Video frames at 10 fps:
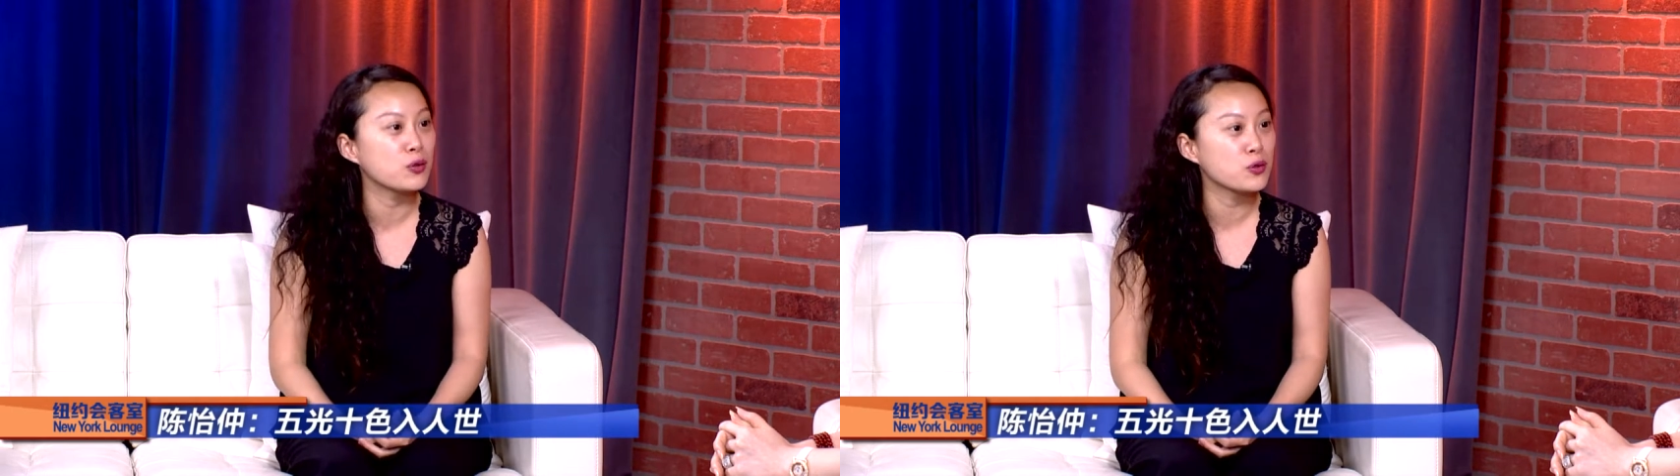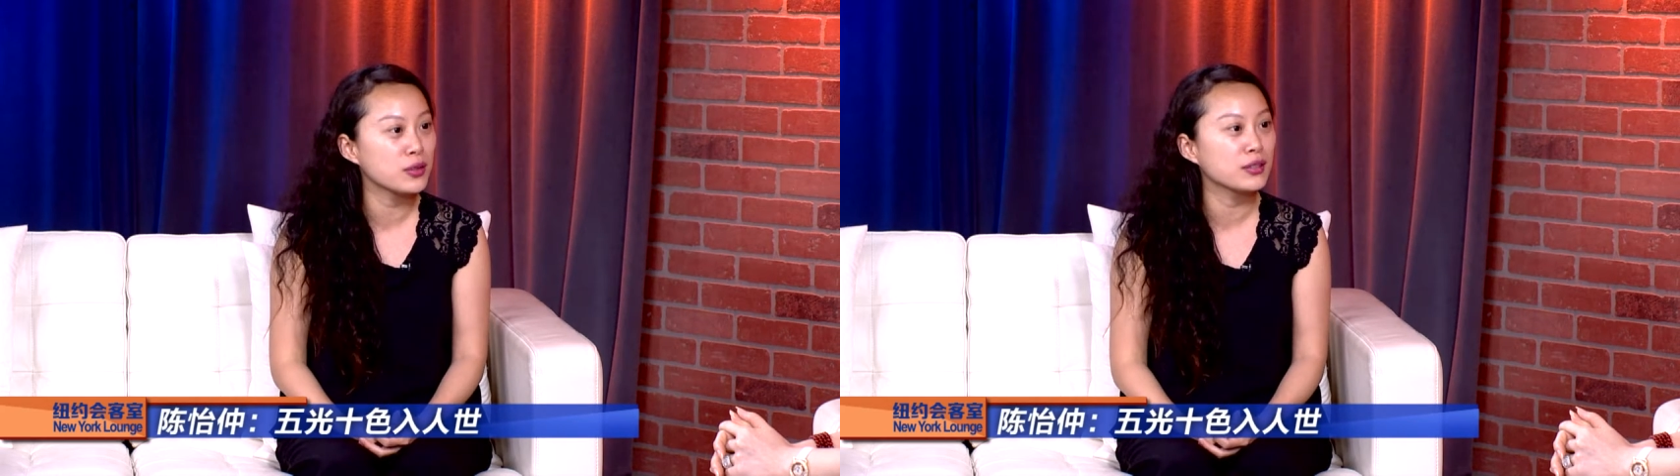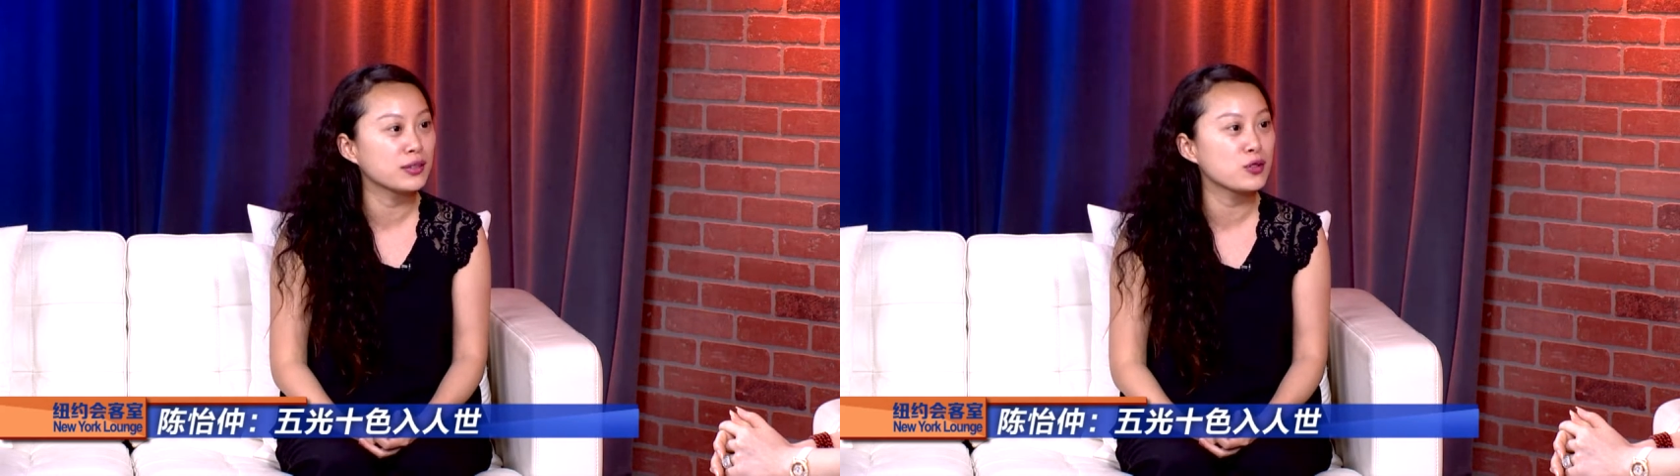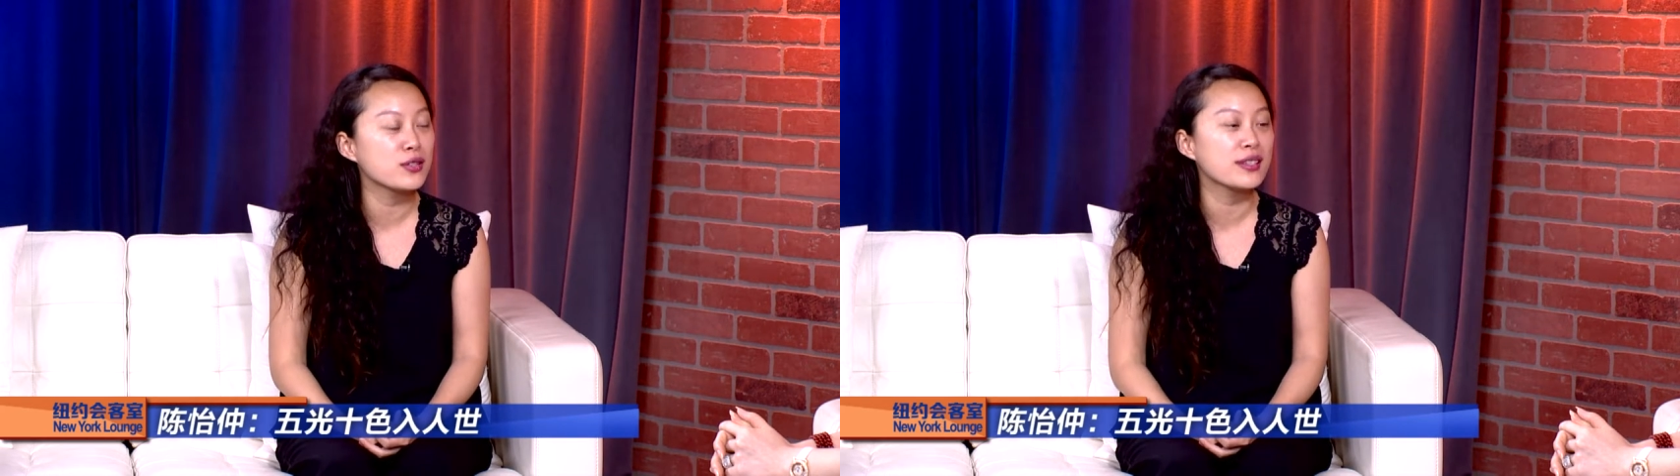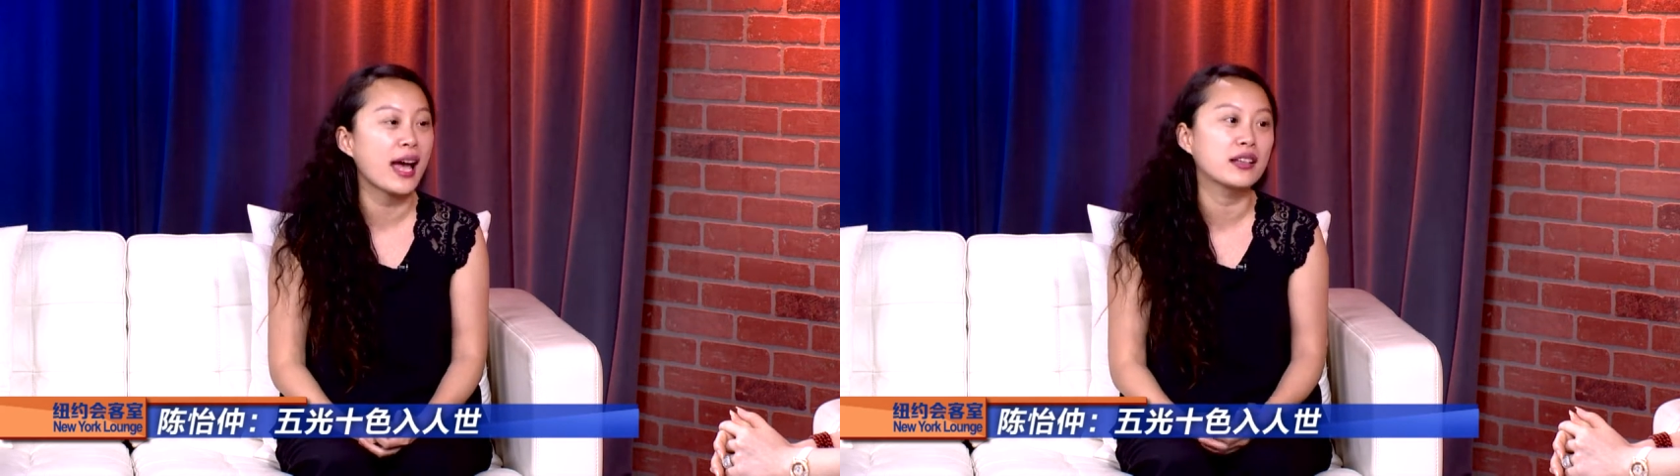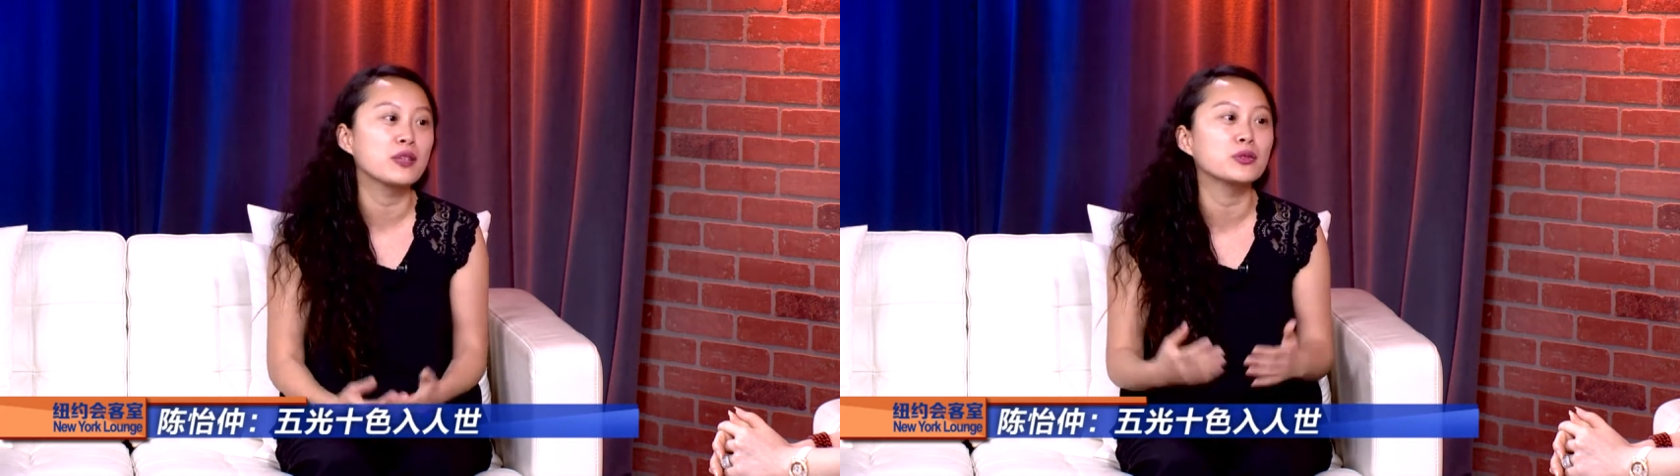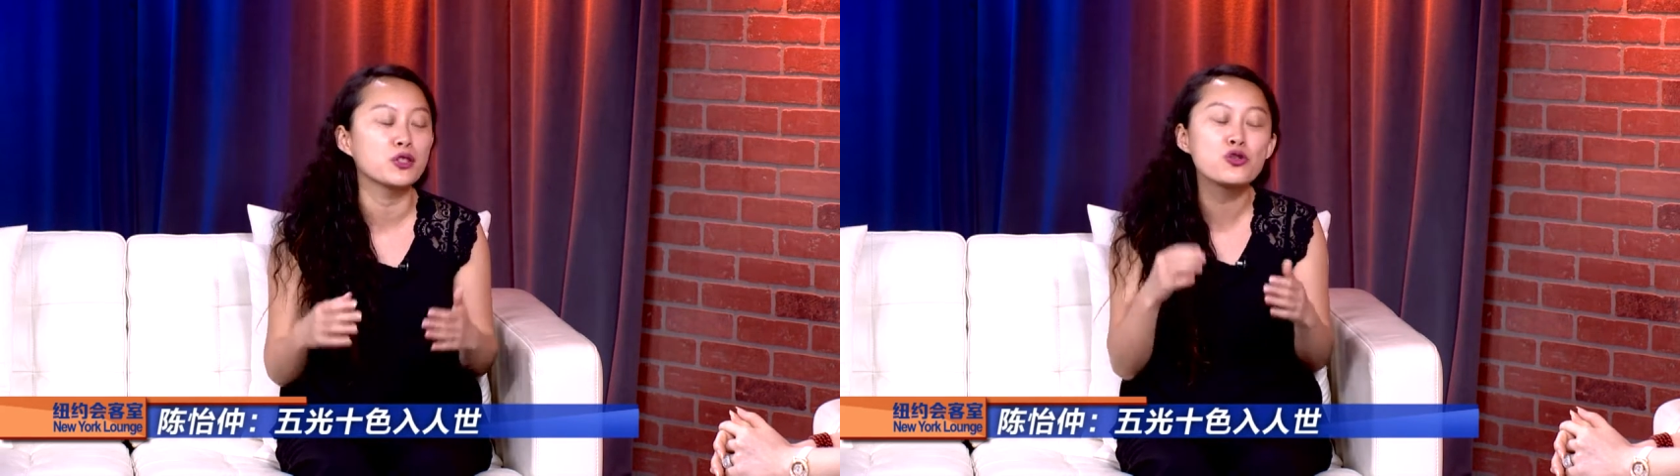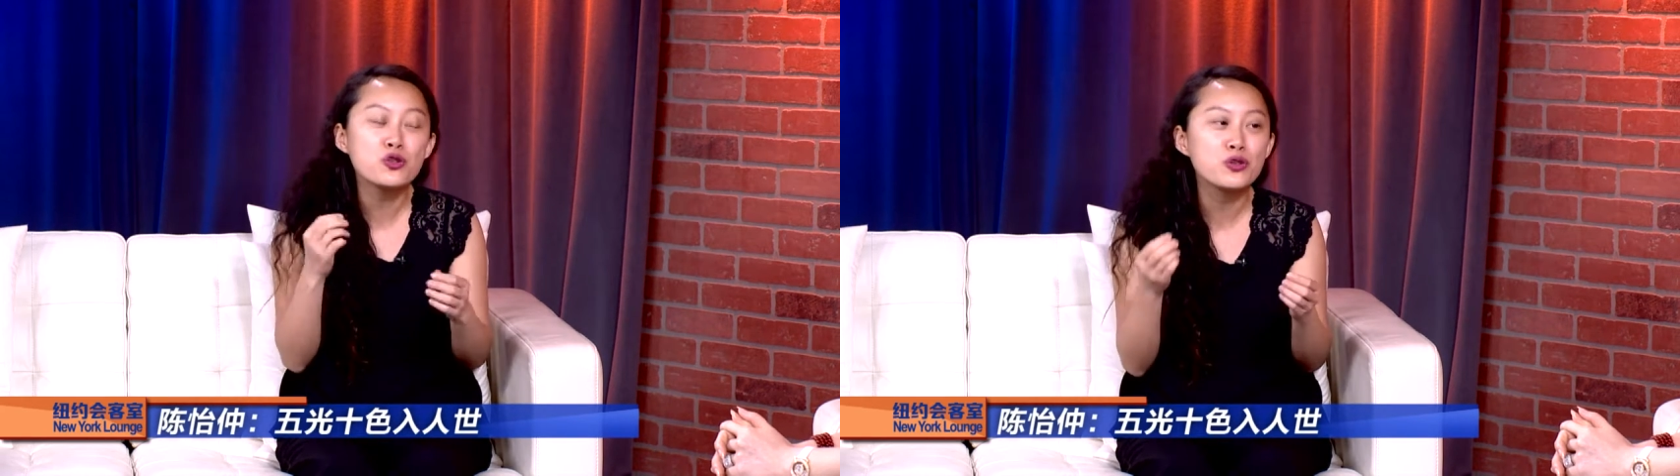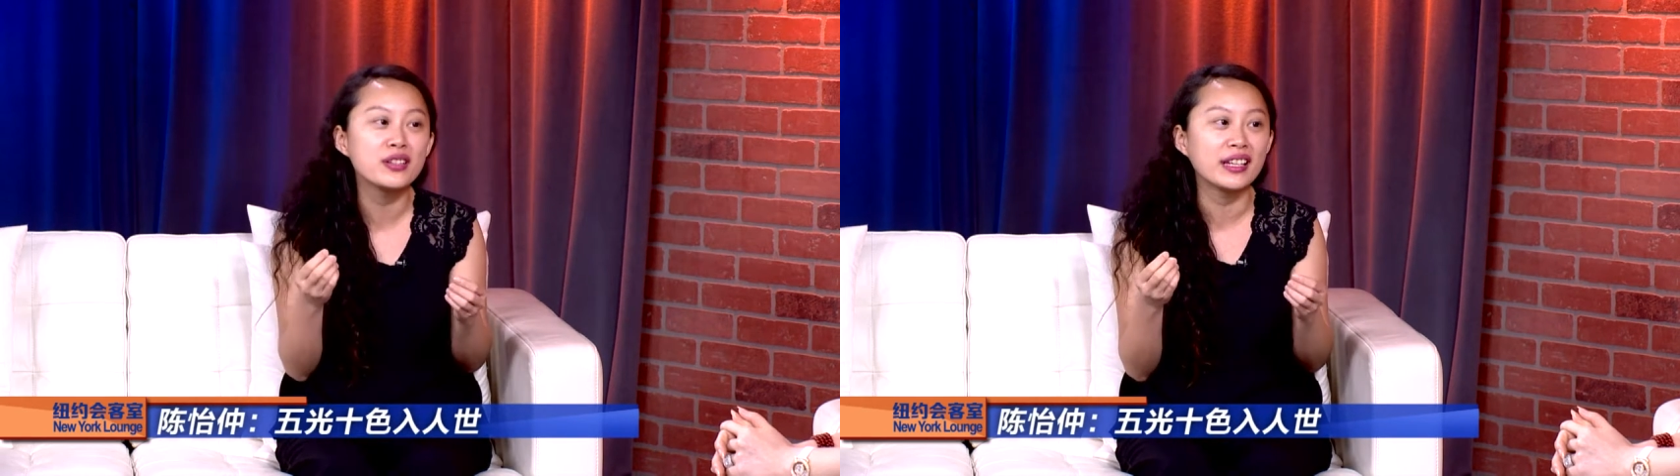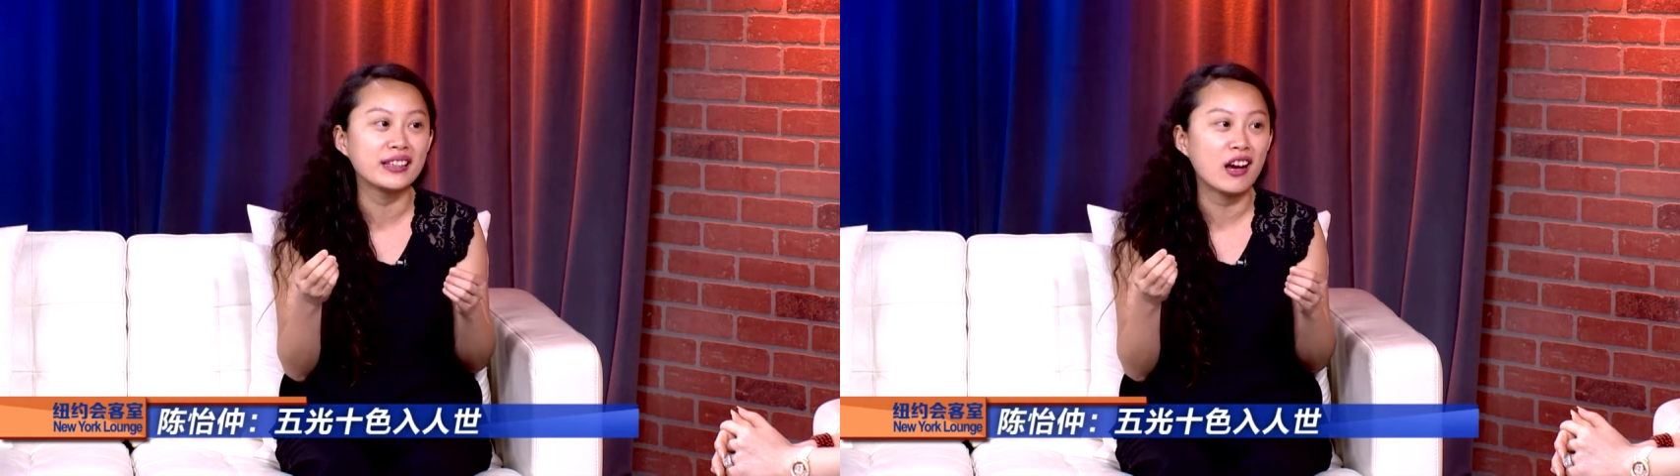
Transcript: 我觉得就是它那么的虚拟，